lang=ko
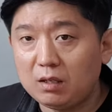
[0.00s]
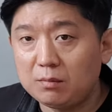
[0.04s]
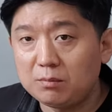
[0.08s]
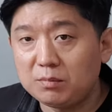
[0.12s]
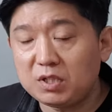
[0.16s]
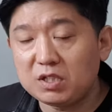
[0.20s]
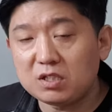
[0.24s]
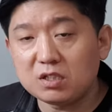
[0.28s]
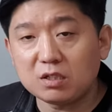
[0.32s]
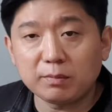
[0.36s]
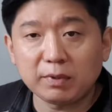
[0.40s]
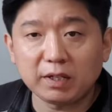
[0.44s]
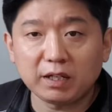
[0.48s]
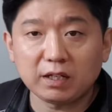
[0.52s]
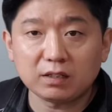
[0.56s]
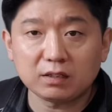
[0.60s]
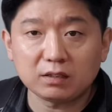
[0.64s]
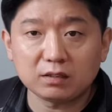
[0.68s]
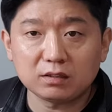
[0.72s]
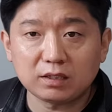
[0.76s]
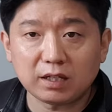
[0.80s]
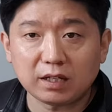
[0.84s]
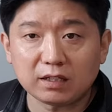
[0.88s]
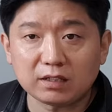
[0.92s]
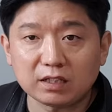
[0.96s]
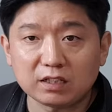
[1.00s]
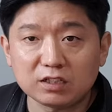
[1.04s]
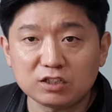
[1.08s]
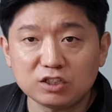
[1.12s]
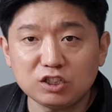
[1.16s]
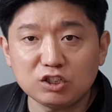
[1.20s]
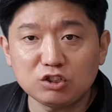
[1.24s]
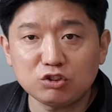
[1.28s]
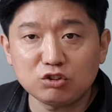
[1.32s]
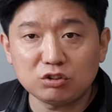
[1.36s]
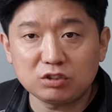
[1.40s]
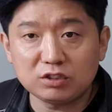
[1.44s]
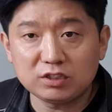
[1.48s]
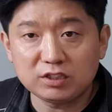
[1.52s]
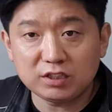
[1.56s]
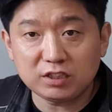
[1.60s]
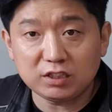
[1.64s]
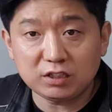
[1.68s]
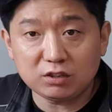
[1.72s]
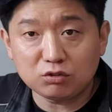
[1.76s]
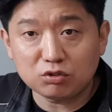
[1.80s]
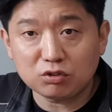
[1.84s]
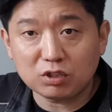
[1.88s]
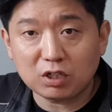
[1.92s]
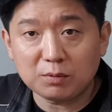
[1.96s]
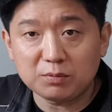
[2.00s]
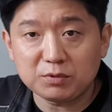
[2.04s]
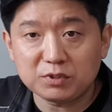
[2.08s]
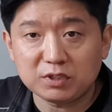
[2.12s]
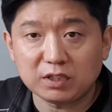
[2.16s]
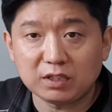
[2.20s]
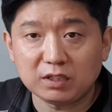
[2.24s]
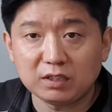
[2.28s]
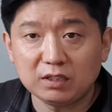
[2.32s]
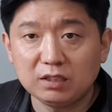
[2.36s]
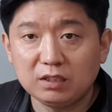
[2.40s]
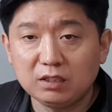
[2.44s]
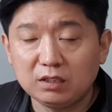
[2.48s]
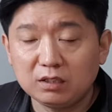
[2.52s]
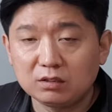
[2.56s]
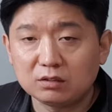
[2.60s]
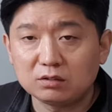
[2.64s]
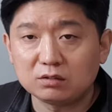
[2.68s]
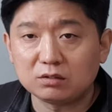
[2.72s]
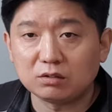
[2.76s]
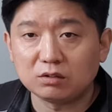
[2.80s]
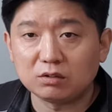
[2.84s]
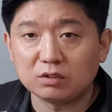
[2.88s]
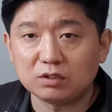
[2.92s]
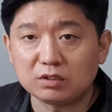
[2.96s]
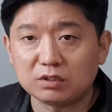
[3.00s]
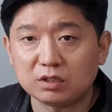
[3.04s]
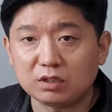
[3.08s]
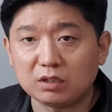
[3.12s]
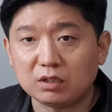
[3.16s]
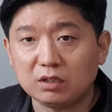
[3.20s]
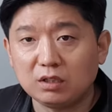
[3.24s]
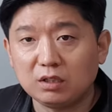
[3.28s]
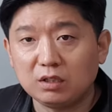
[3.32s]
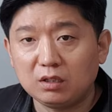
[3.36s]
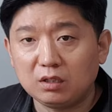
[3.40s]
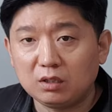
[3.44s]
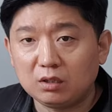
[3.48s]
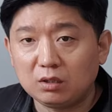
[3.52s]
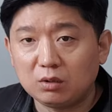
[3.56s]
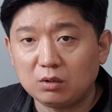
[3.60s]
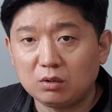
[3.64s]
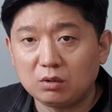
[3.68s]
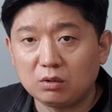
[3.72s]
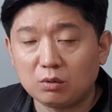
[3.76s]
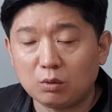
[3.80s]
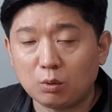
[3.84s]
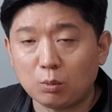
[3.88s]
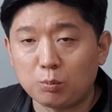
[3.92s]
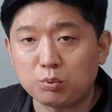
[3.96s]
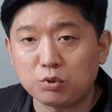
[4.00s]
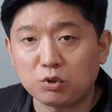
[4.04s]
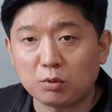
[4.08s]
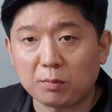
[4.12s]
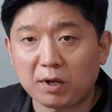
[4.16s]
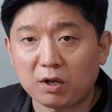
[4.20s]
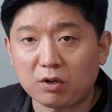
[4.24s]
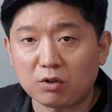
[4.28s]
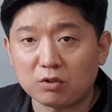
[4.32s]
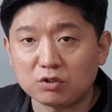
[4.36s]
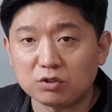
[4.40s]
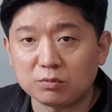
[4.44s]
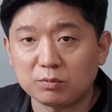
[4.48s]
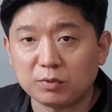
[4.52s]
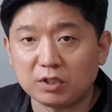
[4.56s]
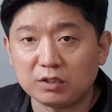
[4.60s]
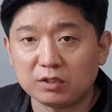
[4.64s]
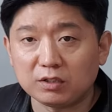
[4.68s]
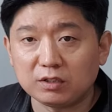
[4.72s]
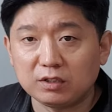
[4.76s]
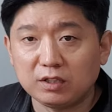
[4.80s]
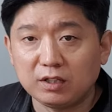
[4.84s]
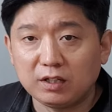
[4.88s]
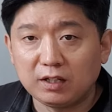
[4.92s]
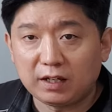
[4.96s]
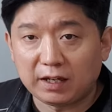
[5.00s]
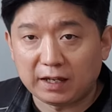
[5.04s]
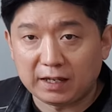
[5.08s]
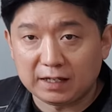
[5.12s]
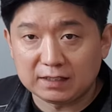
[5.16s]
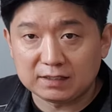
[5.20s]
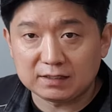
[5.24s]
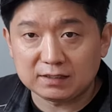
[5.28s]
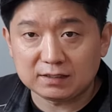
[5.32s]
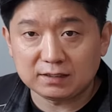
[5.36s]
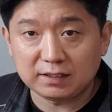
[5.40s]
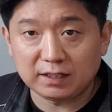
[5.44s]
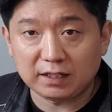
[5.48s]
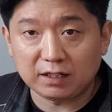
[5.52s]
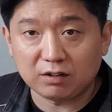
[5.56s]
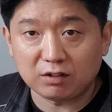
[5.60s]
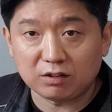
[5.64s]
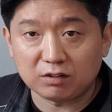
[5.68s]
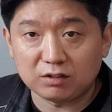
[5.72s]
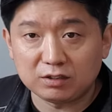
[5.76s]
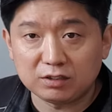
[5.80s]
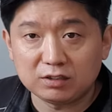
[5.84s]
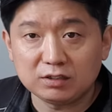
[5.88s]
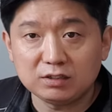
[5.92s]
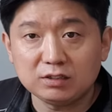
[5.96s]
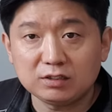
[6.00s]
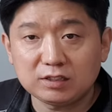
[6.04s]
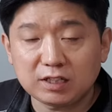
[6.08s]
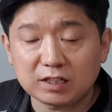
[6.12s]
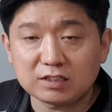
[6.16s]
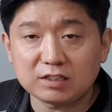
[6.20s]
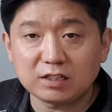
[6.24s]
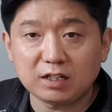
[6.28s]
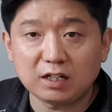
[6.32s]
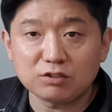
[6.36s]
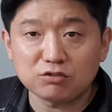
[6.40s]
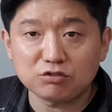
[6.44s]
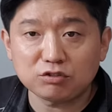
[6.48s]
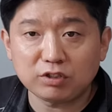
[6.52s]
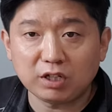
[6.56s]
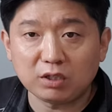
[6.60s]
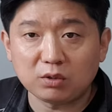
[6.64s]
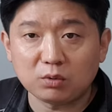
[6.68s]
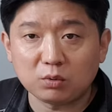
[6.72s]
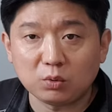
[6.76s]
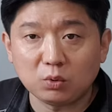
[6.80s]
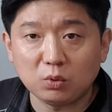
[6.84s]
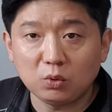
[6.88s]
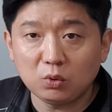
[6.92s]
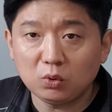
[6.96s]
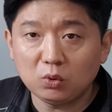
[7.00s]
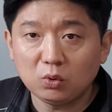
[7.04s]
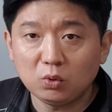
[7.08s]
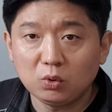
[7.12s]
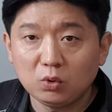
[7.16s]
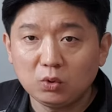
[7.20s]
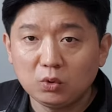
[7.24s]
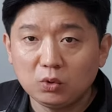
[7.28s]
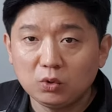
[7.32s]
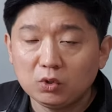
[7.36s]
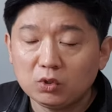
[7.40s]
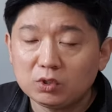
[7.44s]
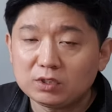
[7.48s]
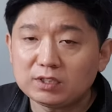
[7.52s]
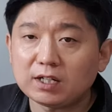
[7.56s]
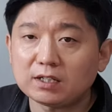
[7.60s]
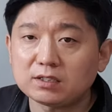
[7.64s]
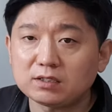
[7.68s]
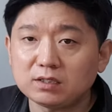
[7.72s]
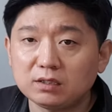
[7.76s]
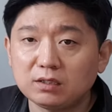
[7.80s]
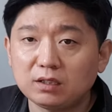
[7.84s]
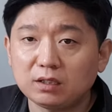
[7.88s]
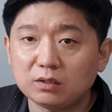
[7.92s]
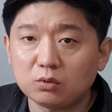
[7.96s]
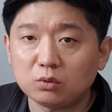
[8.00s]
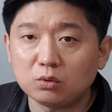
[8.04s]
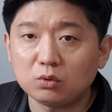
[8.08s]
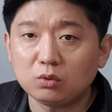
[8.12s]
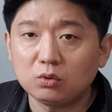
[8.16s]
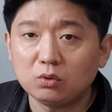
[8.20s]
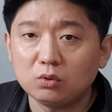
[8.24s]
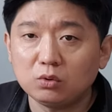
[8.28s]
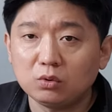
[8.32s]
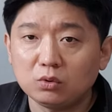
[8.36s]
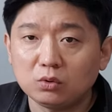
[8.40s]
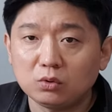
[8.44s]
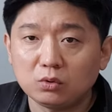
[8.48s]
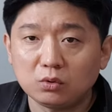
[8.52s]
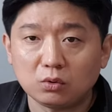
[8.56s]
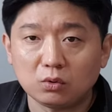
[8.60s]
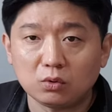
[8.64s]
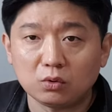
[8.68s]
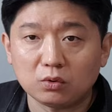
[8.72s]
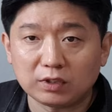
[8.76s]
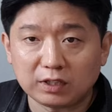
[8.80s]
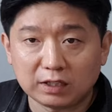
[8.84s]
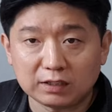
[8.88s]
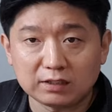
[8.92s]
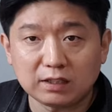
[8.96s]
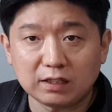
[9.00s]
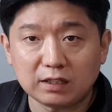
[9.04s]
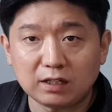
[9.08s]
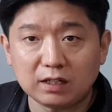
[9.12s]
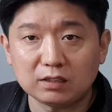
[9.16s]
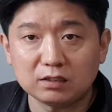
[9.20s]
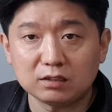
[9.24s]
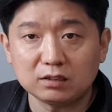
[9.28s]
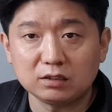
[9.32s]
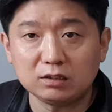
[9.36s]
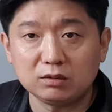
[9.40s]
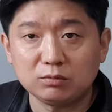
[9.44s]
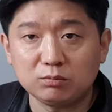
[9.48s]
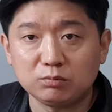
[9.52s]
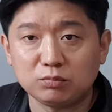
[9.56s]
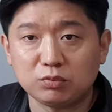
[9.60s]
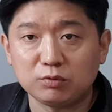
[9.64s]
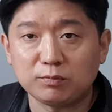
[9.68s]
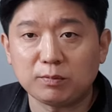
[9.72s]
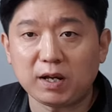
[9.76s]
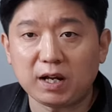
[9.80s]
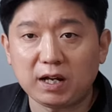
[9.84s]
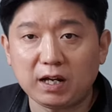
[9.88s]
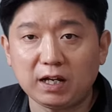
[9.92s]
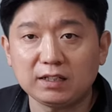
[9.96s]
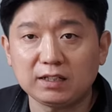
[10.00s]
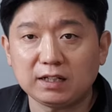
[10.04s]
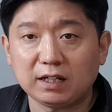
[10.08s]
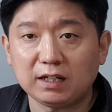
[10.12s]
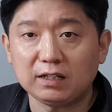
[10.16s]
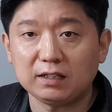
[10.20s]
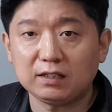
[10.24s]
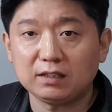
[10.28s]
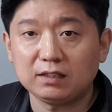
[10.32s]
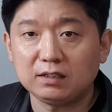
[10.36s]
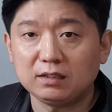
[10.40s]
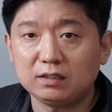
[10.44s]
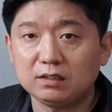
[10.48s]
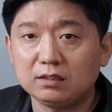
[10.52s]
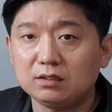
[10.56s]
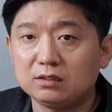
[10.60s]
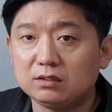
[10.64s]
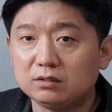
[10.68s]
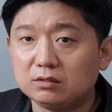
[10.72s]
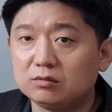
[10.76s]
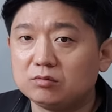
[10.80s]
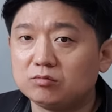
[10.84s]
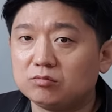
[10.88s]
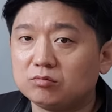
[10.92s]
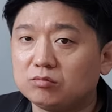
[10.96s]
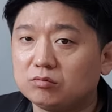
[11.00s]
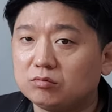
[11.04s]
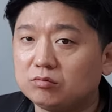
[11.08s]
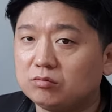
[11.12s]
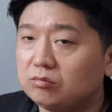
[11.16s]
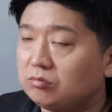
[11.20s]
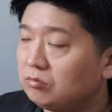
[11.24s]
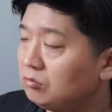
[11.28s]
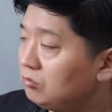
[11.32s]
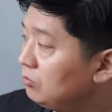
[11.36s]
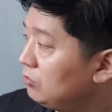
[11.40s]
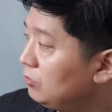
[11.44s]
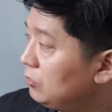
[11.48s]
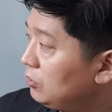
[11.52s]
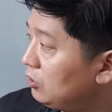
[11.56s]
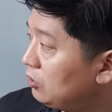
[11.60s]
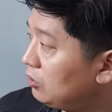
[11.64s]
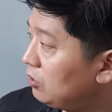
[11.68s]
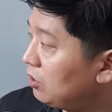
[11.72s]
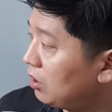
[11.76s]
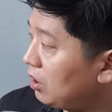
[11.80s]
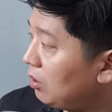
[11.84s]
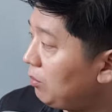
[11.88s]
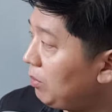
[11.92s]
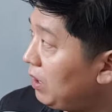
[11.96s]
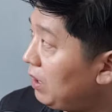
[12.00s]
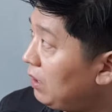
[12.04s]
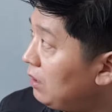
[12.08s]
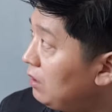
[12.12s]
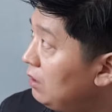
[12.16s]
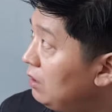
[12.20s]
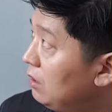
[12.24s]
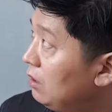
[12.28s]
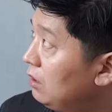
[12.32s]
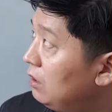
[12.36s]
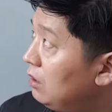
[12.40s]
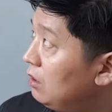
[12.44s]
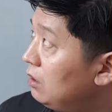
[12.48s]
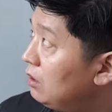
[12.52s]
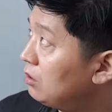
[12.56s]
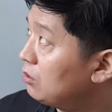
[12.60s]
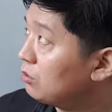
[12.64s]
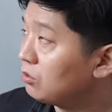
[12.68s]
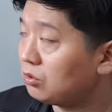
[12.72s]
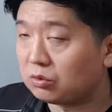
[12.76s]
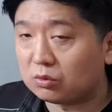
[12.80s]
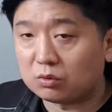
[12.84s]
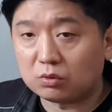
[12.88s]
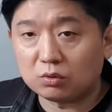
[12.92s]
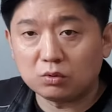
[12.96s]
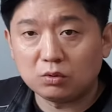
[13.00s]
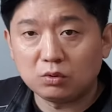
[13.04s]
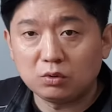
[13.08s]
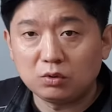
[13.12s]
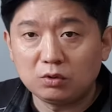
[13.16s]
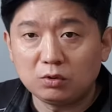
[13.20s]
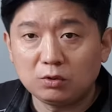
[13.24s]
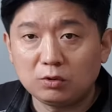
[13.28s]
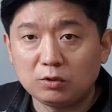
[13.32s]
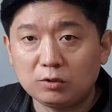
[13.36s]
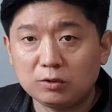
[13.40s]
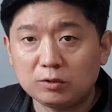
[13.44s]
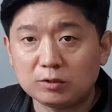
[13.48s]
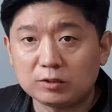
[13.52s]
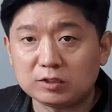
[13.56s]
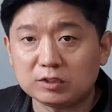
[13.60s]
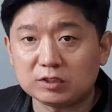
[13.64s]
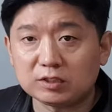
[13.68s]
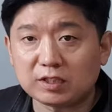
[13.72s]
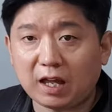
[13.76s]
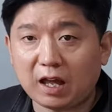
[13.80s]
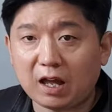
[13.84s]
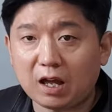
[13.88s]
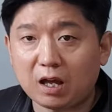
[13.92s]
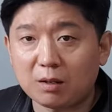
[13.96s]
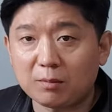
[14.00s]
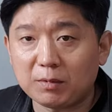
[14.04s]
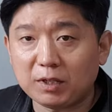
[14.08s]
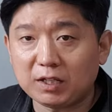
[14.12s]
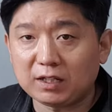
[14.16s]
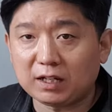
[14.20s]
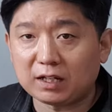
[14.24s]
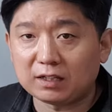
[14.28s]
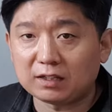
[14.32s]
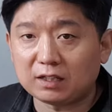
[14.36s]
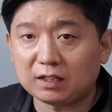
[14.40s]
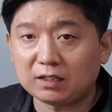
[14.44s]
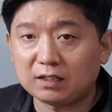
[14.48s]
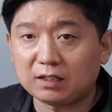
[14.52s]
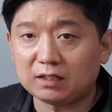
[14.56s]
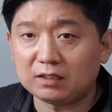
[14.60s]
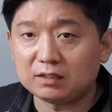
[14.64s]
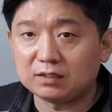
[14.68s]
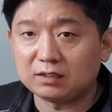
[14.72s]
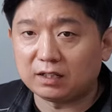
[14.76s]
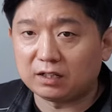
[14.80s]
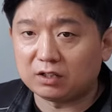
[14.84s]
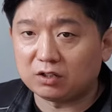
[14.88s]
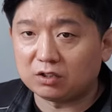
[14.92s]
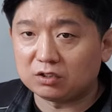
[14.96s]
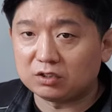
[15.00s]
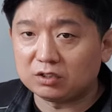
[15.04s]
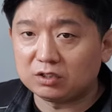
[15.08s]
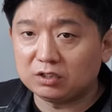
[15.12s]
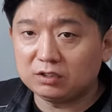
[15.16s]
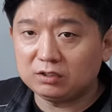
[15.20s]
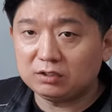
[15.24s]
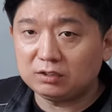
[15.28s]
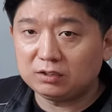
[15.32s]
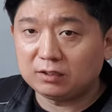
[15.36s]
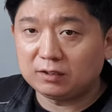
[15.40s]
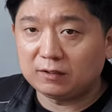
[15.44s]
PC b 데이터 C, C2 값이야 그걸 이제 5% 바꿔주면은 A3 에러는 삭제를 할 수가 있고 삭제를 해도 어, 내 생각은 무방하다 음, 그렇게 봐 그리고 그 다음에 나타나는 에러는